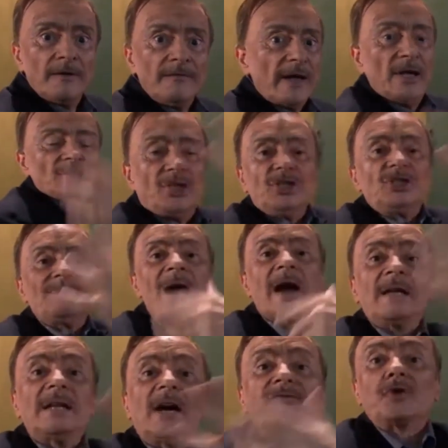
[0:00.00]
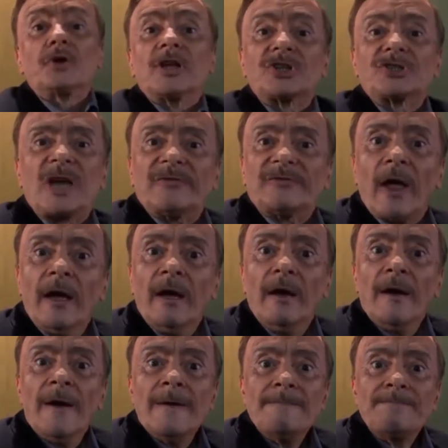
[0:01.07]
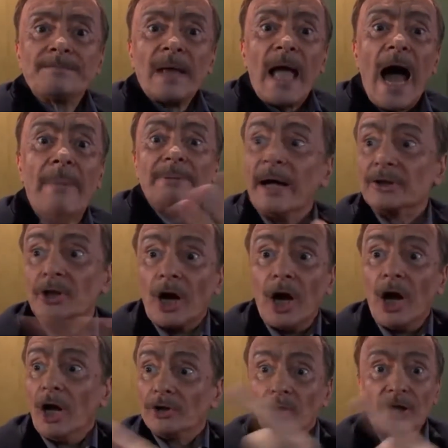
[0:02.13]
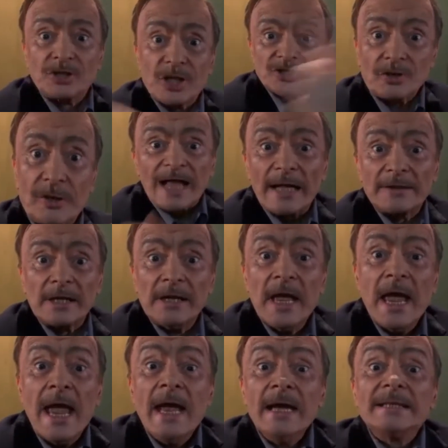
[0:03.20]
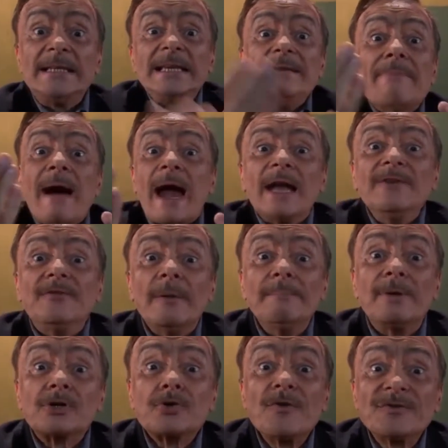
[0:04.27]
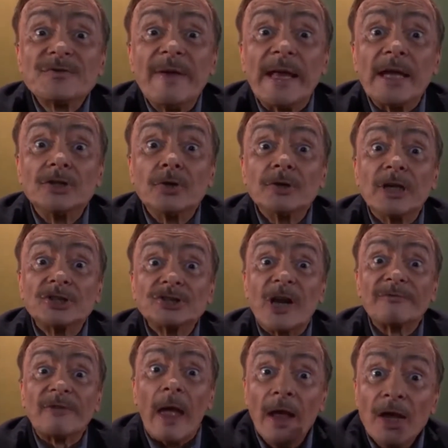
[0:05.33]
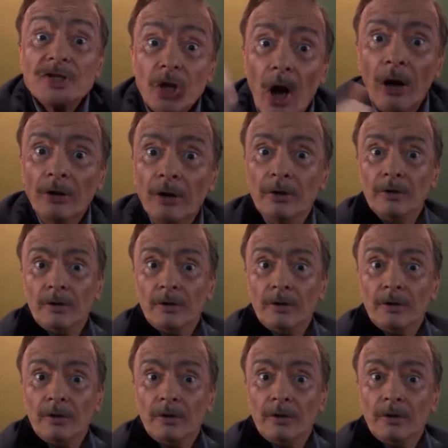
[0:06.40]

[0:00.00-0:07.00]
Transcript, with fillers: Wenn ich nicht machen darf, Todesstrafe. Aber deutsche Soldaten, sie machen vom Berufswegen Todesstrafe. So.